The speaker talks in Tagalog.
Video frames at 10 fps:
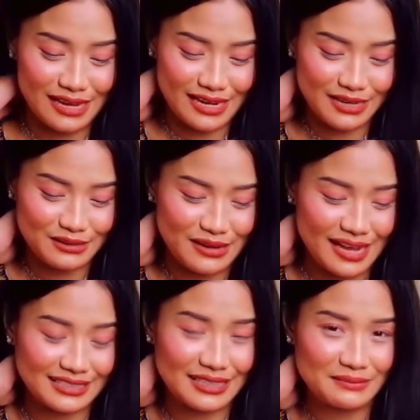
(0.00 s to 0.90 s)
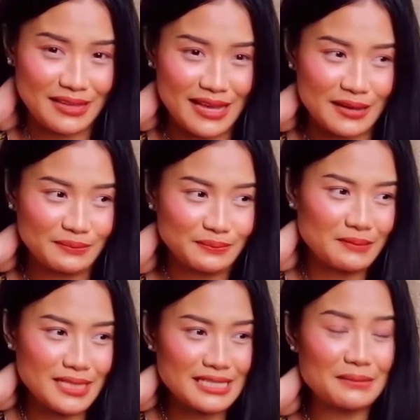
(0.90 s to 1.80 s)
talaga yung item na
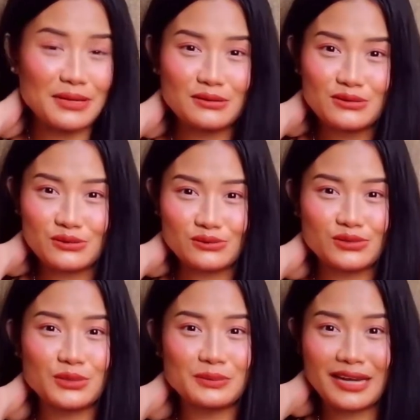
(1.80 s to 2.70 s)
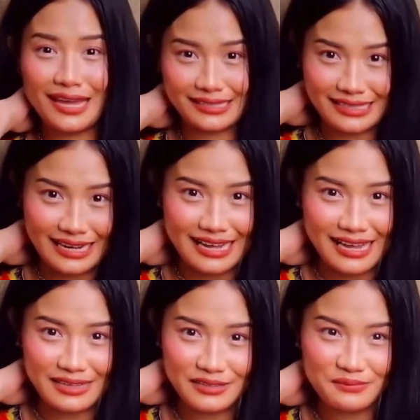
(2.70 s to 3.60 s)
masasabi kong super extra
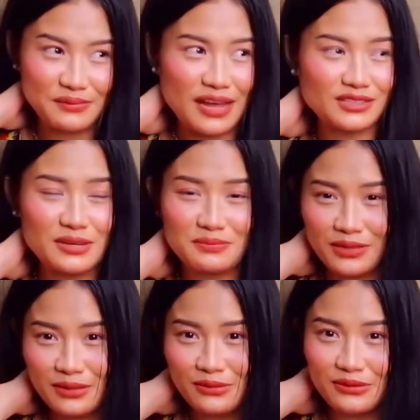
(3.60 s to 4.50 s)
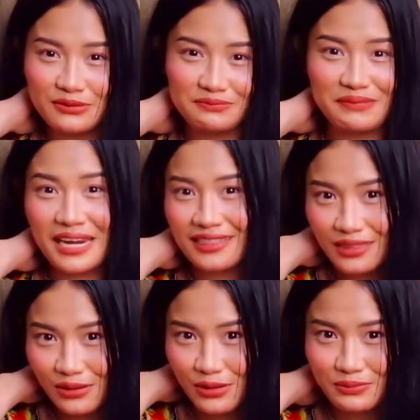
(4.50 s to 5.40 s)
na. Actually, pwede mong bilhin
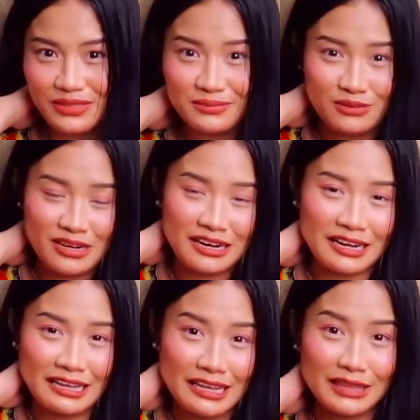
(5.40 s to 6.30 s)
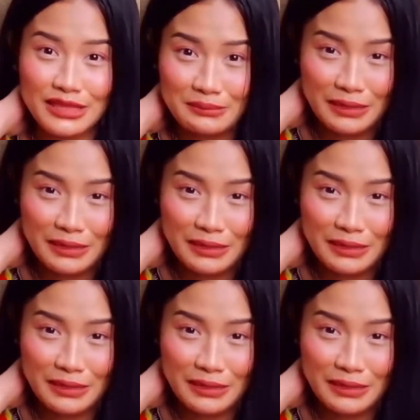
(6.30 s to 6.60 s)
to or pwede mo na rin hindi